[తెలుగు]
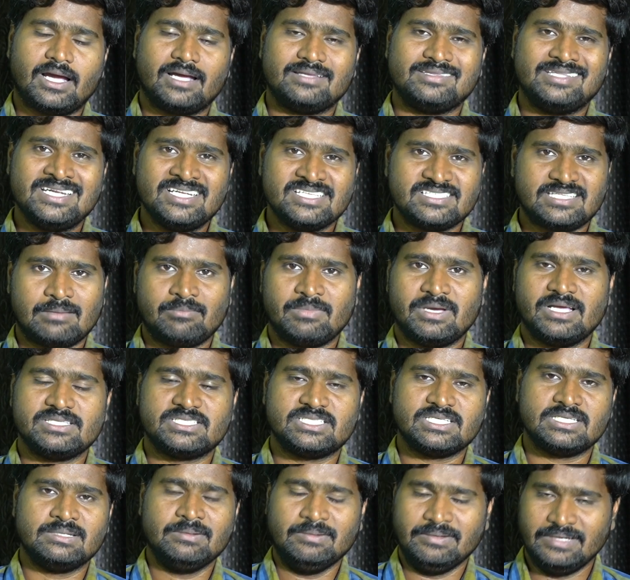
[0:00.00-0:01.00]
దీనికి
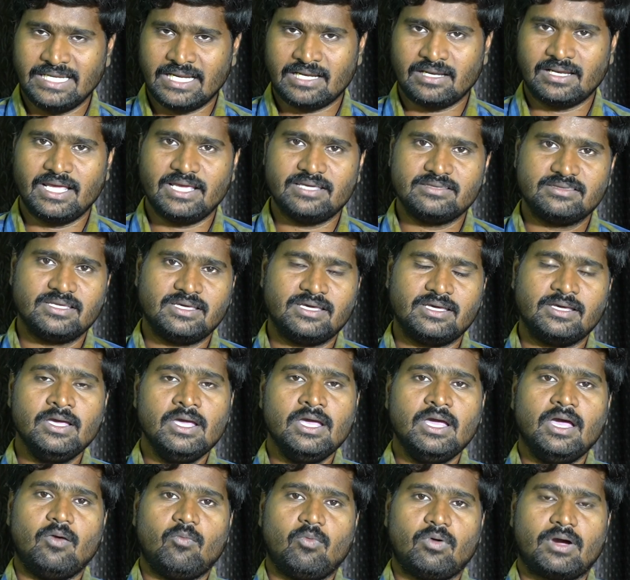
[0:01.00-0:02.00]
సంబంధించి నిన్నైతే
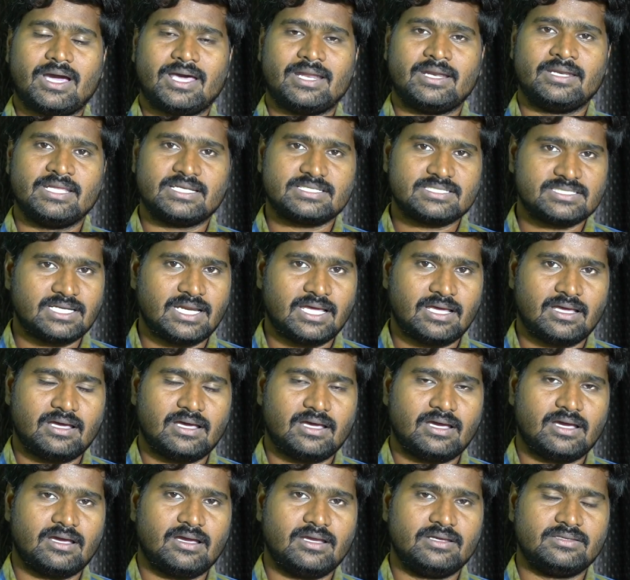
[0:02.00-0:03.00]
ఒక నిరసన
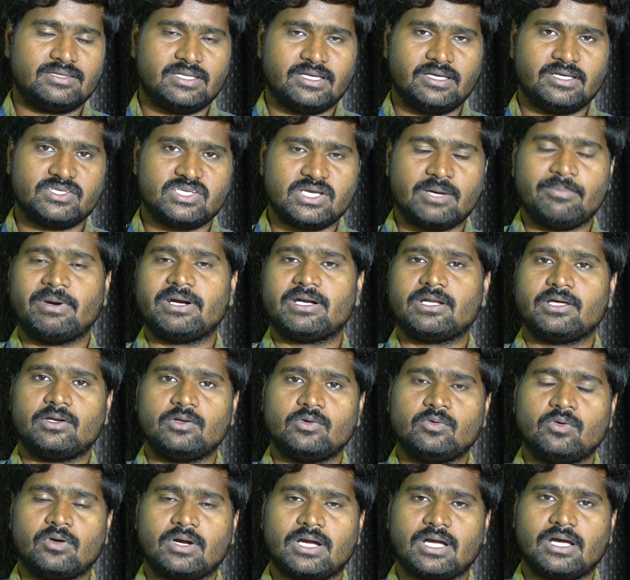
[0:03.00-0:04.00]
అయితే
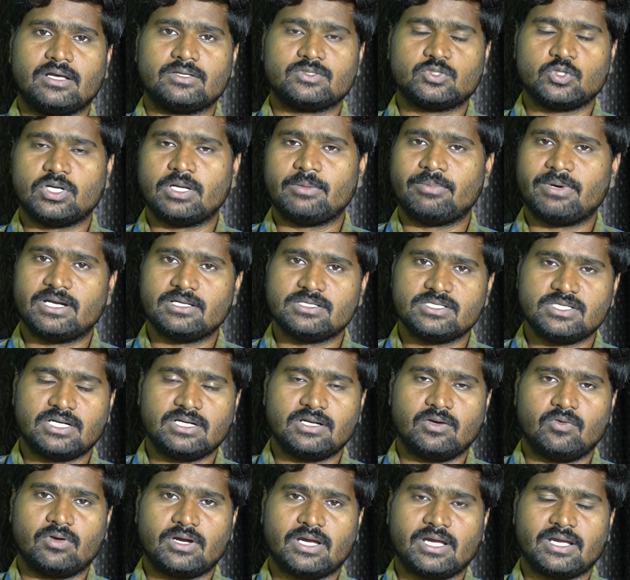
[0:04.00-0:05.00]
చేపట్టారు ఒక సూర్యాపేటలో
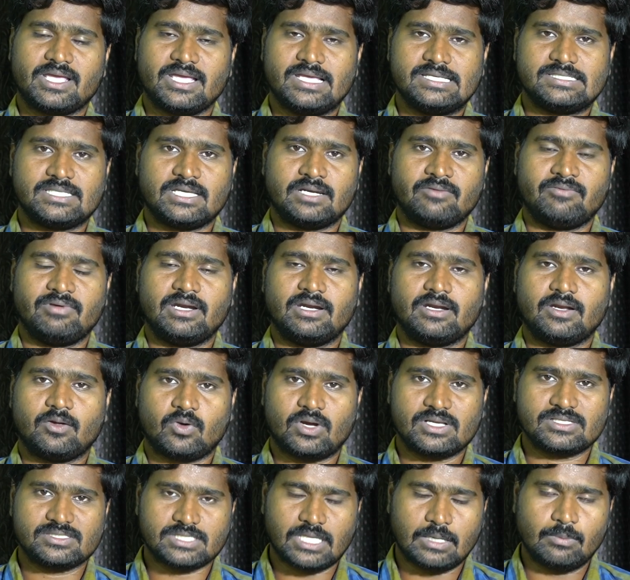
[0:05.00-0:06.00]
జరిగిన ఒక కేసీఆర్ వెళ్ళిన
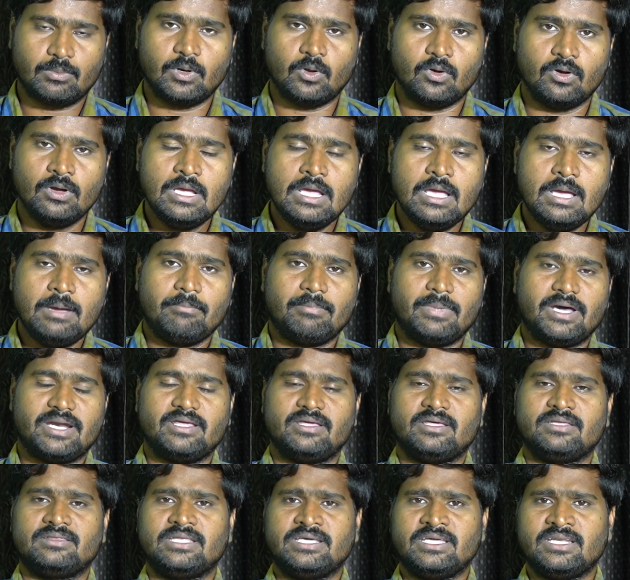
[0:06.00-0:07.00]
ఒక సభలో
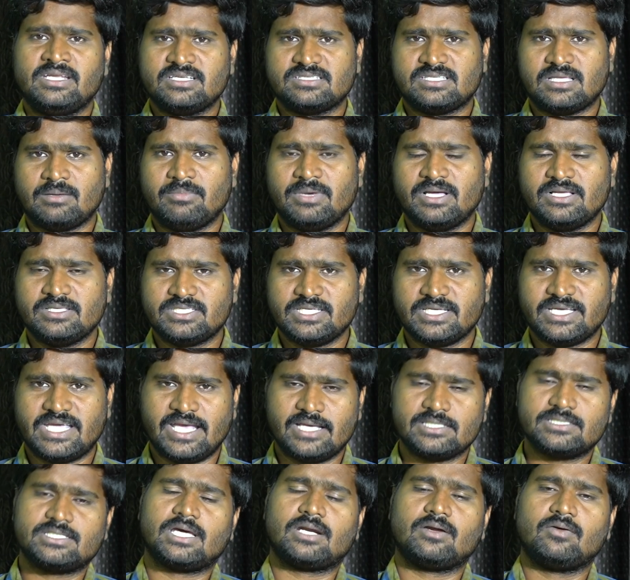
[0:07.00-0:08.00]
మరి దీనికి సంబంధించి
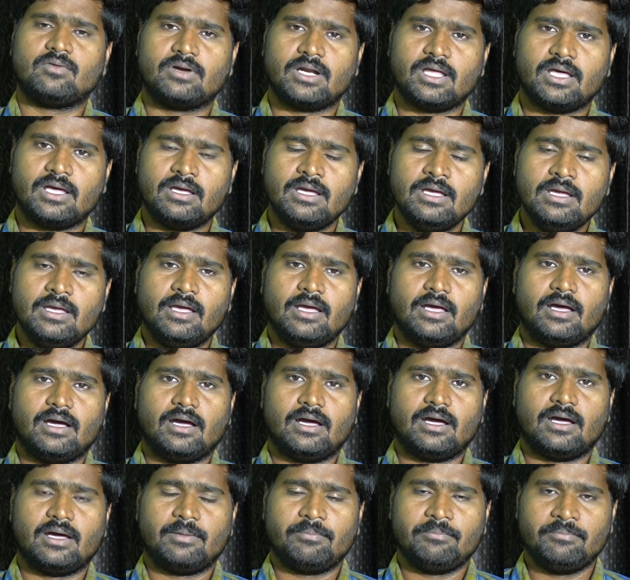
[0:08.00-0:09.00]
కేసీఆర్ కూడా
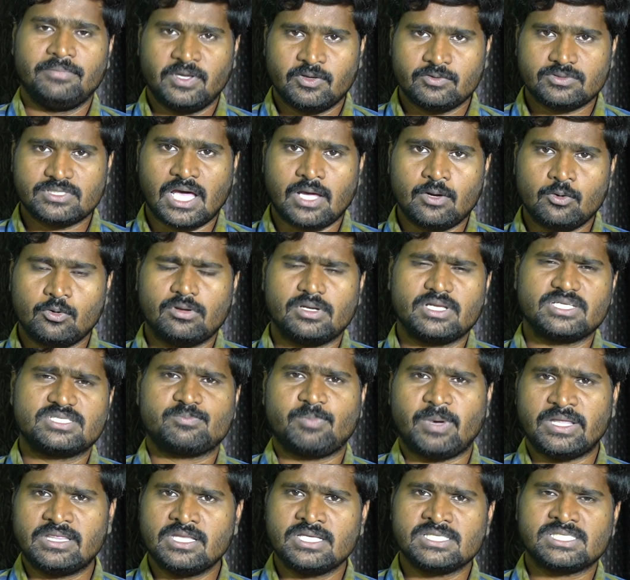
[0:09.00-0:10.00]
మేము సానుకూలంగా
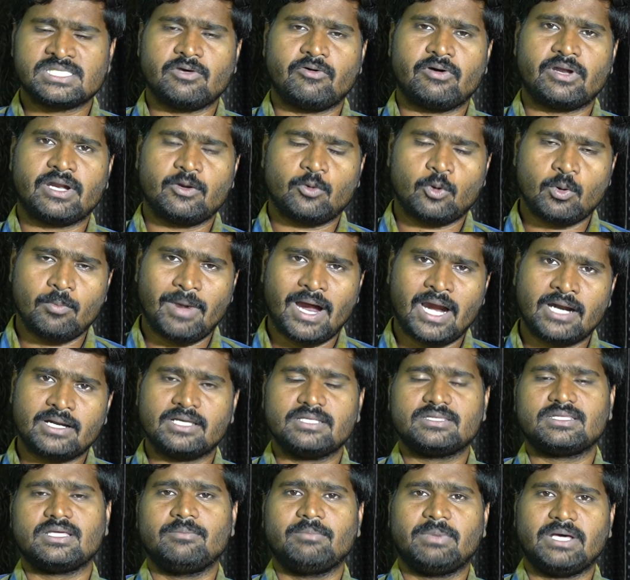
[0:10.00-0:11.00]
స్పందిస్తామని ఒక మాట
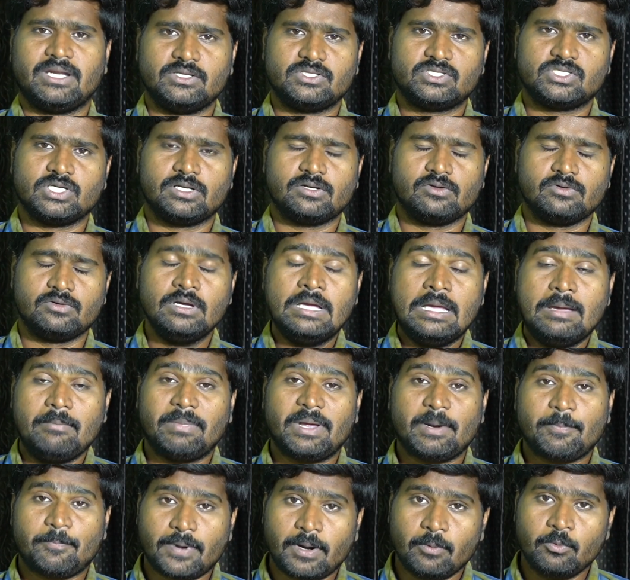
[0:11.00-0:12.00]
అయితే మరి ఇచ్చారు
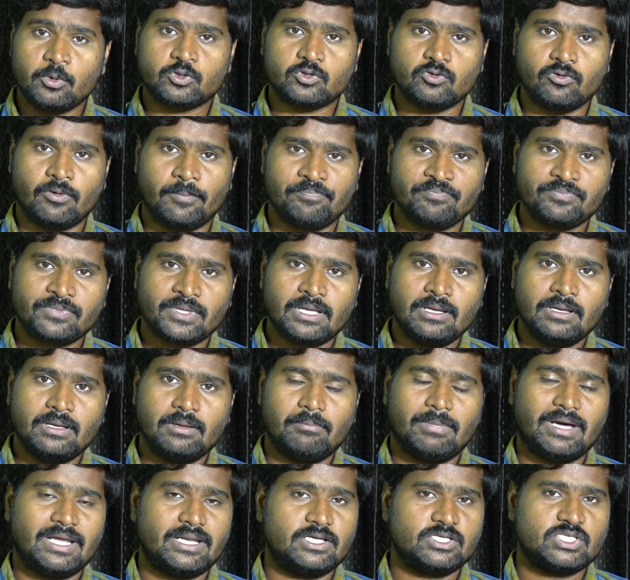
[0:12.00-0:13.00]
మరి ప్రభుత్వం
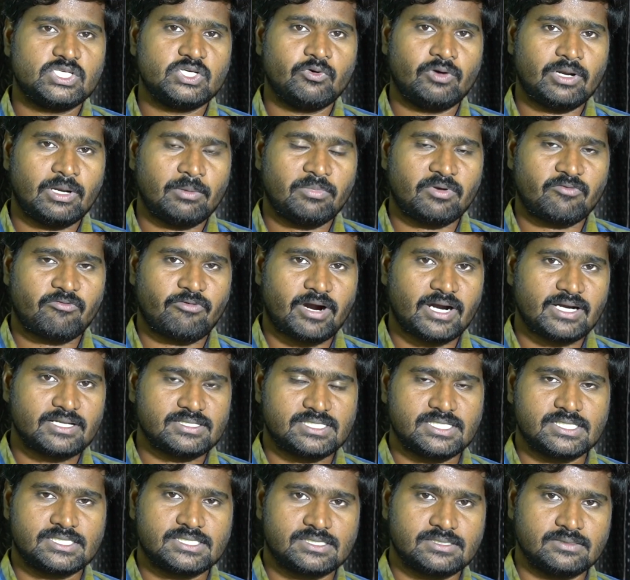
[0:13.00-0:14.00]
మరి జీవో నెంబర్ ఫార్టీ
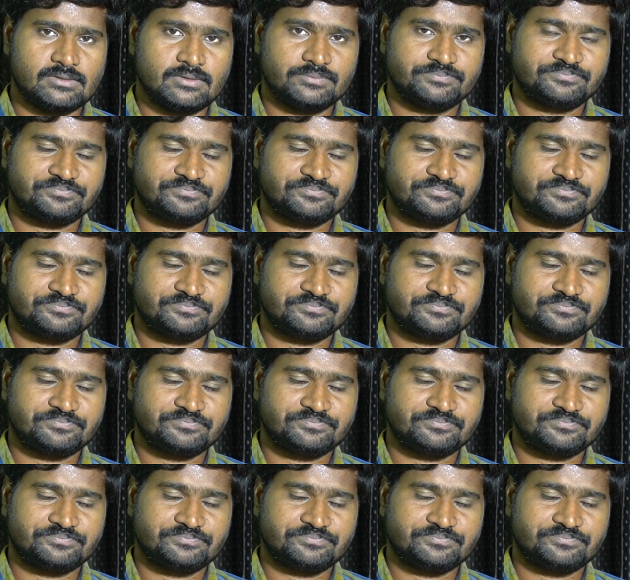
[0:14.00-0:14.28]
సిక్స్